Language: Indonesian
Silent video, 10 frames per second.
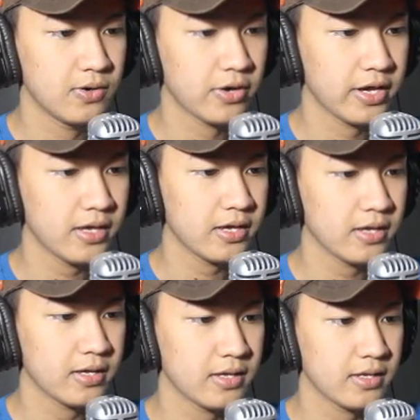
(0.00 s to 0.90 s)
Oke, okay.
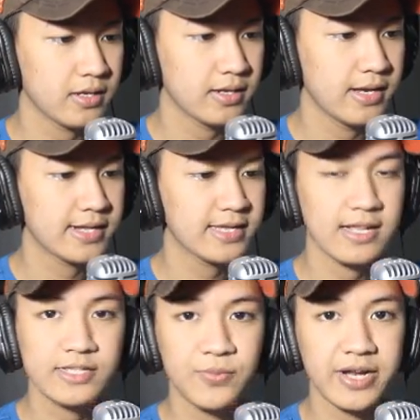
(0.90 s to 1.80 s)
dan
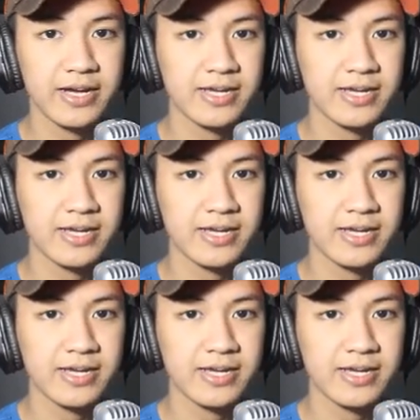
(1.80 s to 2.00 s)
kita langsung menang